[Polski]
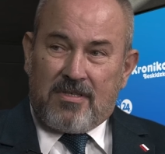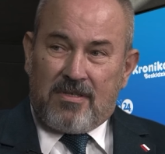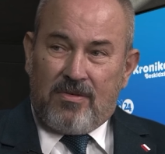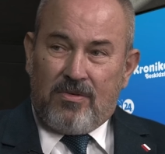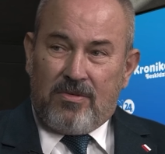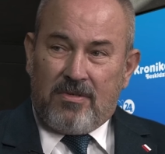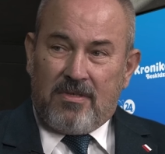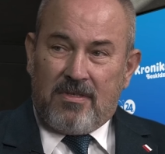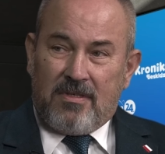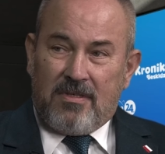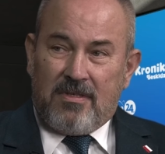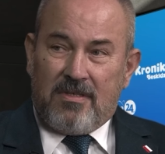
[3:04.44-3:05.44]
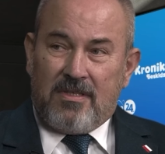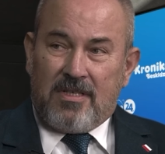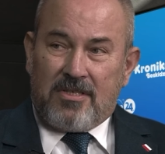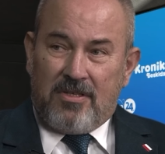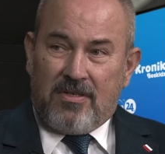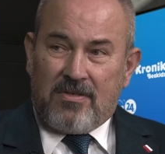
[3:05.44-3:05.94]
gór y, na
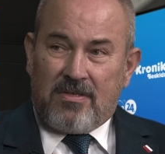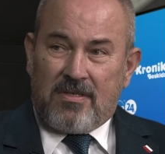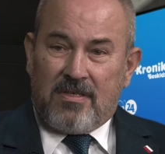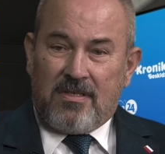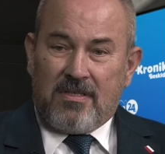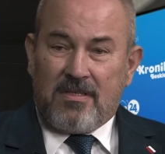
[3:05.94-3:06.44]
Śląsk,